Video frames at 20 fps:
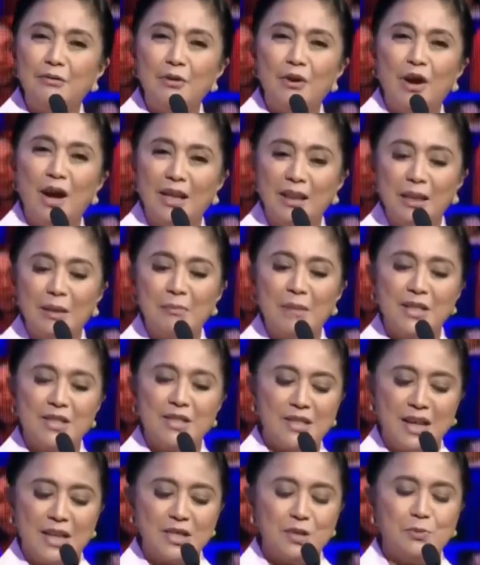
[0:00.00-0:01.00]
ating mass
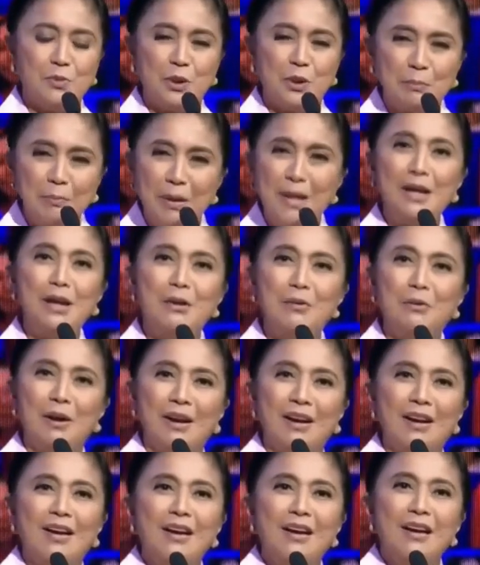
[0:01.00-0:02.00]
transport. Pangalawa,
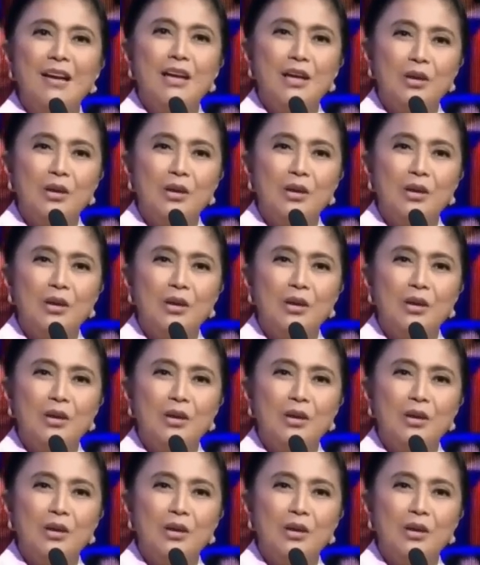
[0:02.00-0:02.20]
yung